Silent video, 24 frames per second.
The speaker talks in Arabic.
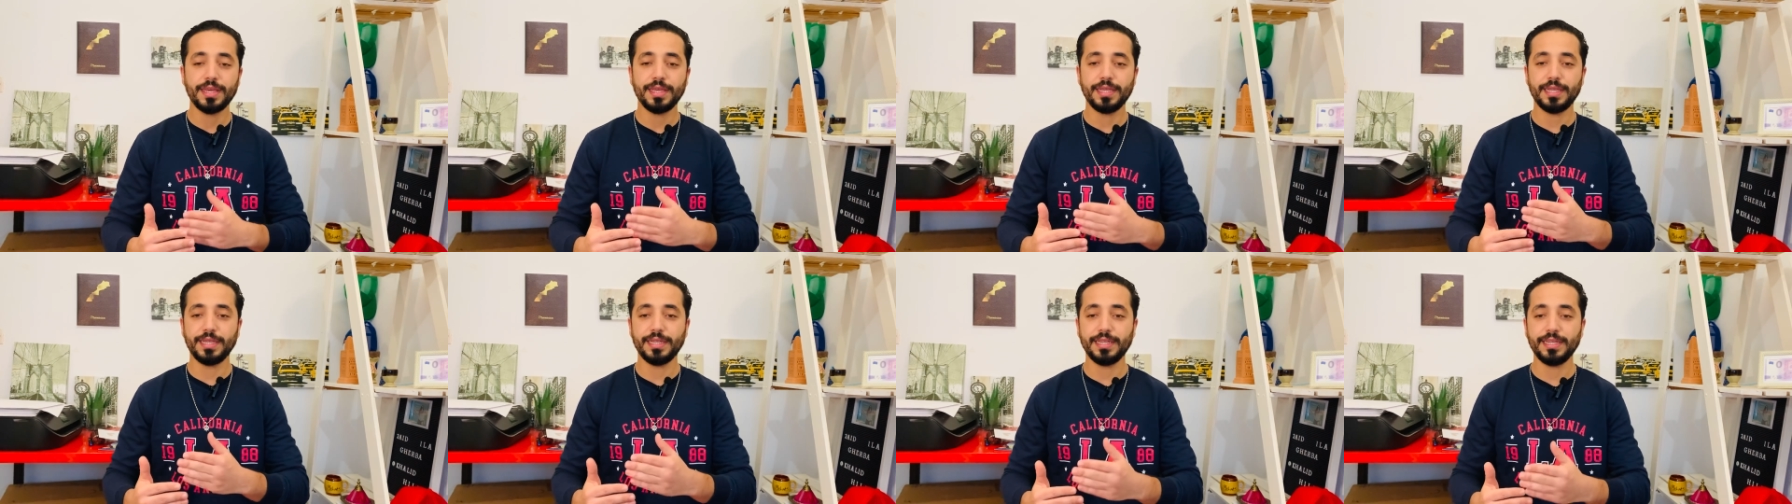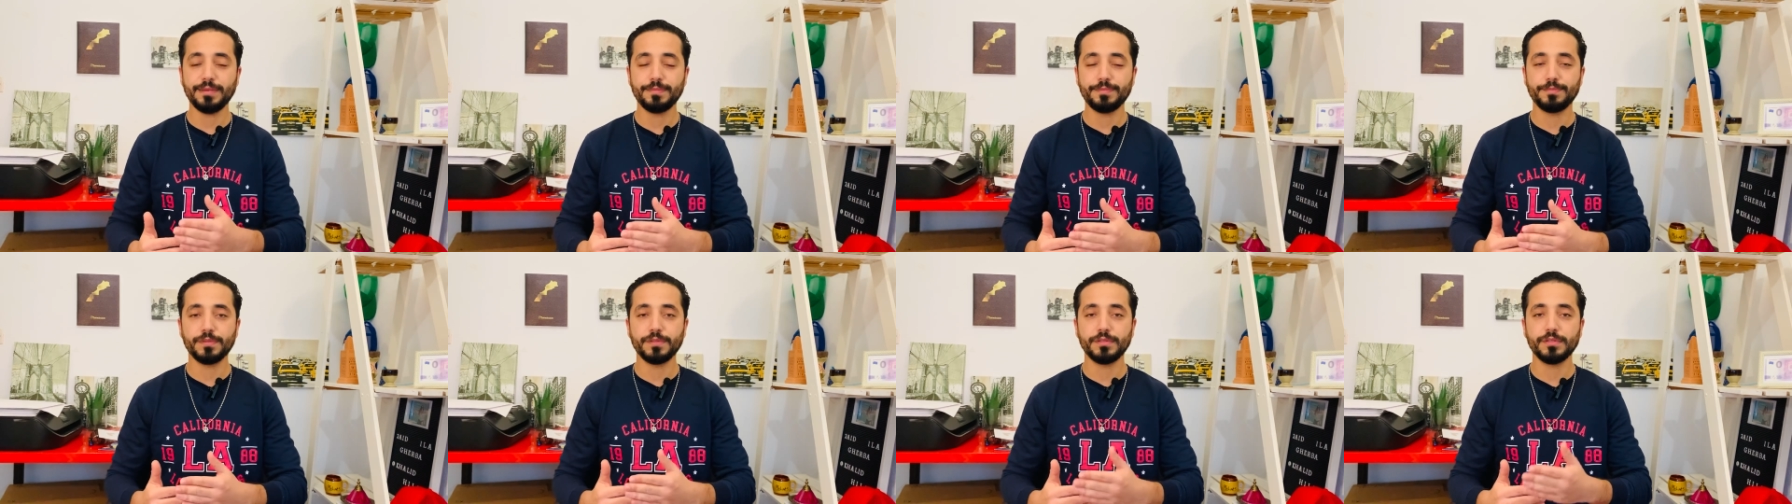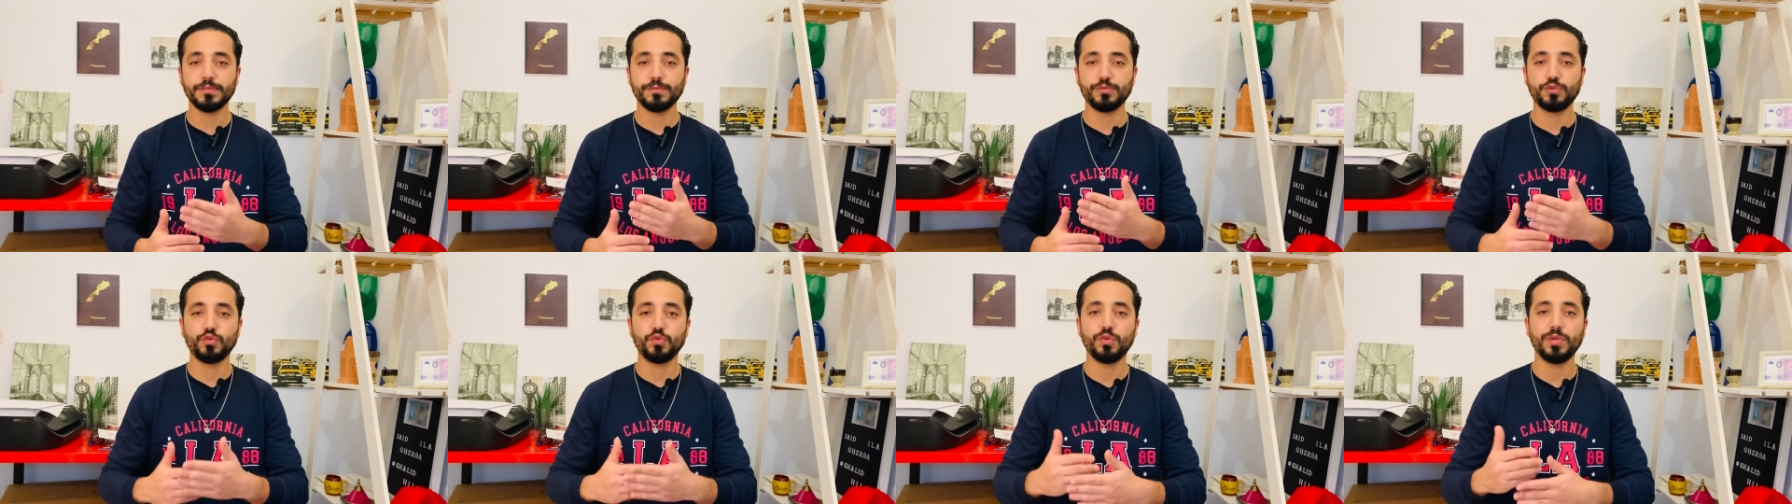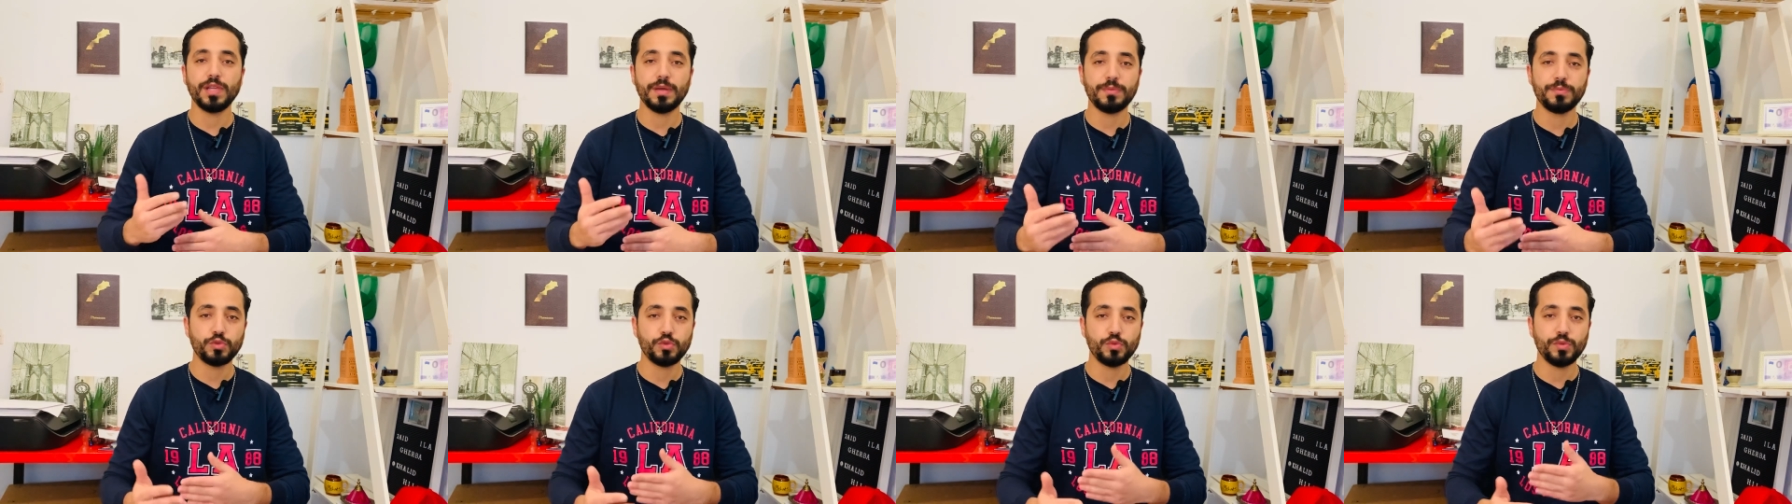يعني
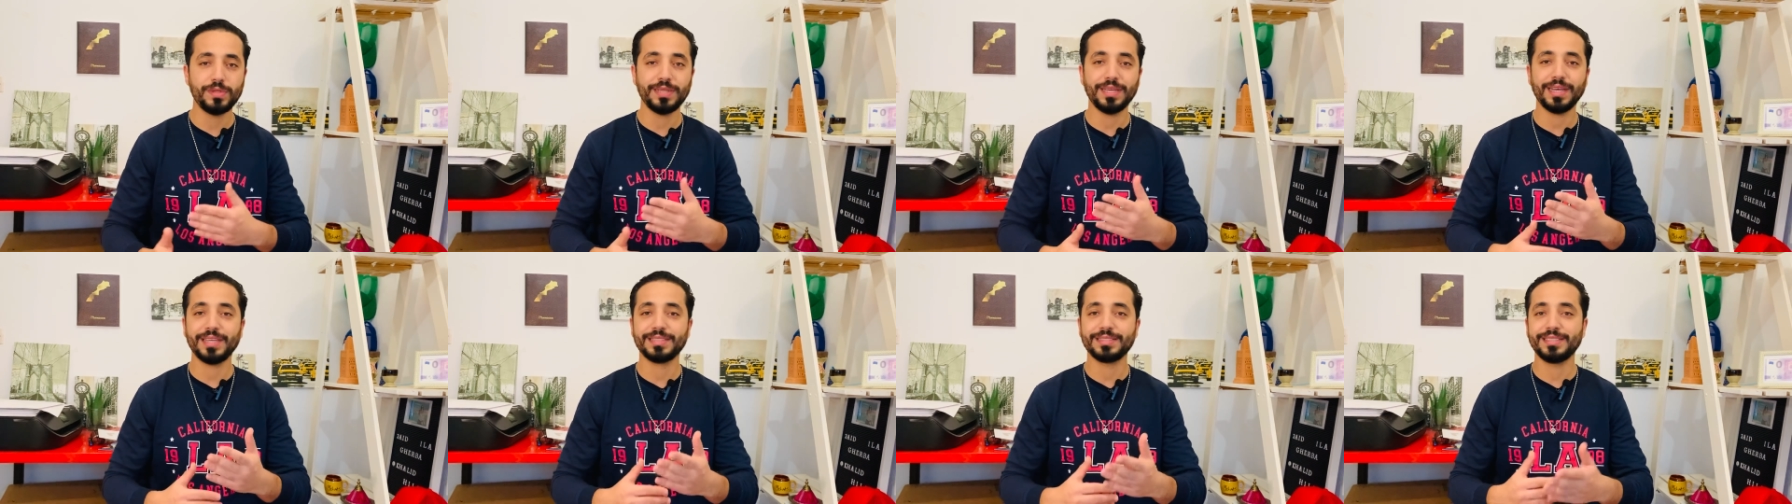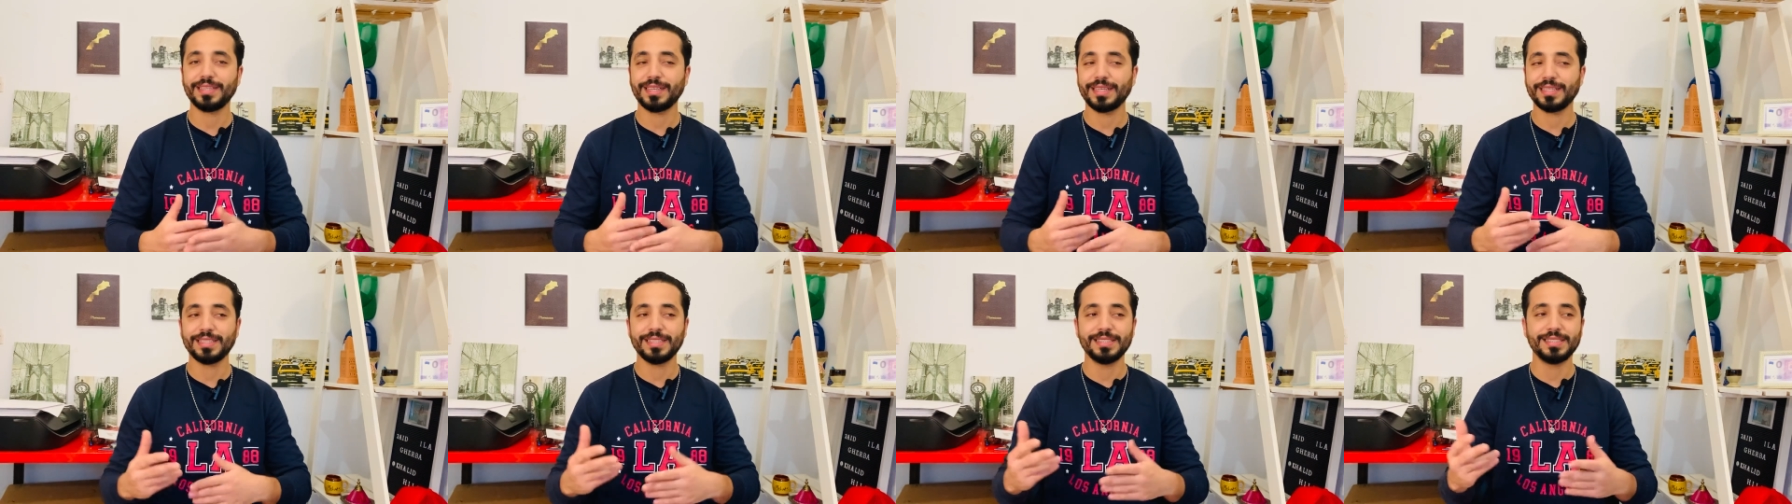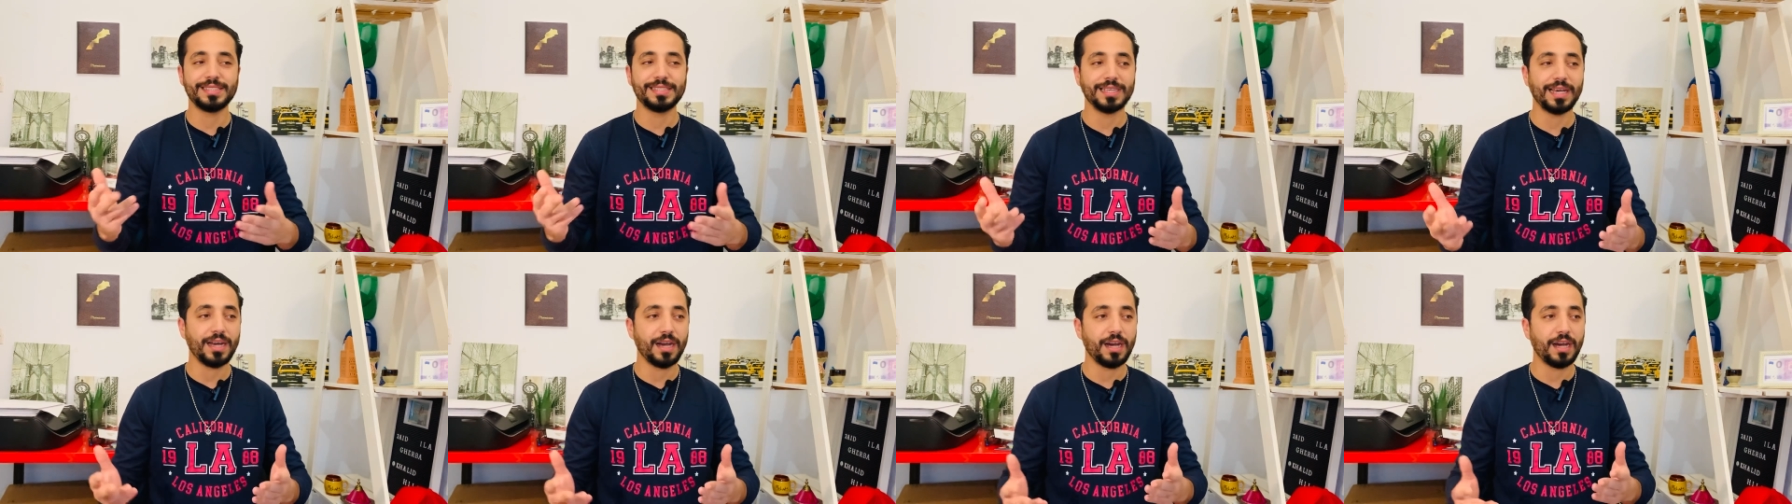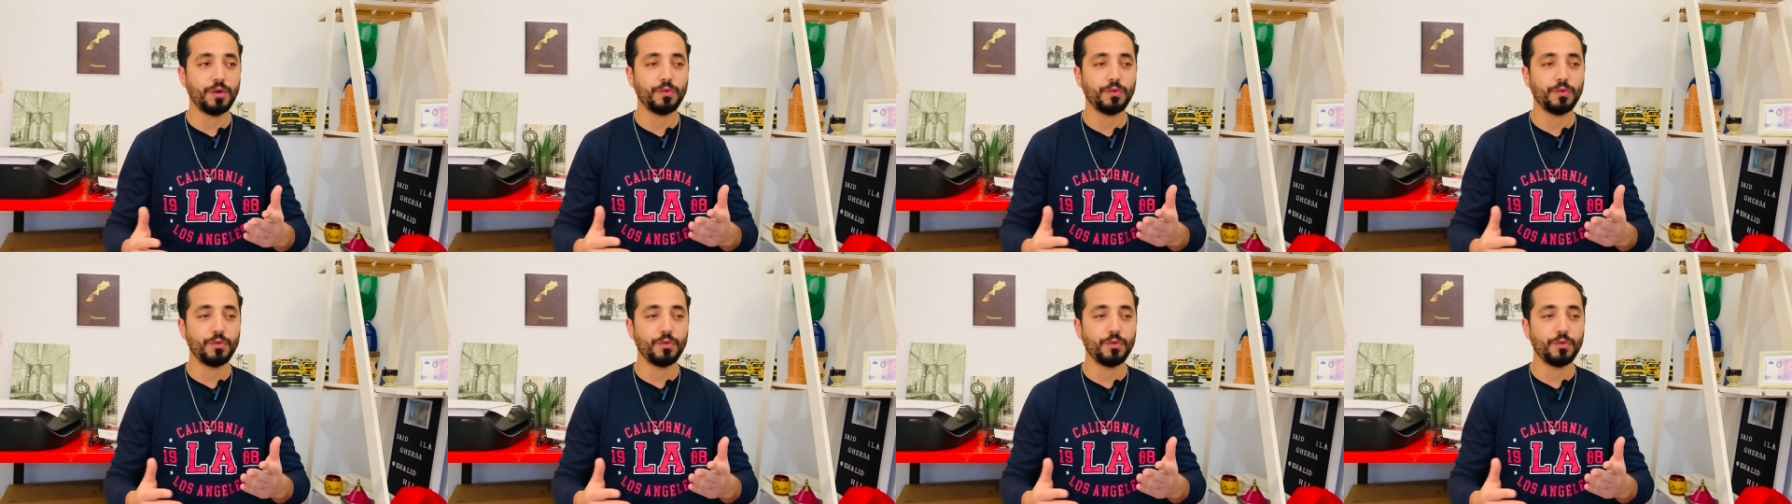بشويه بشويه حتى كتنسى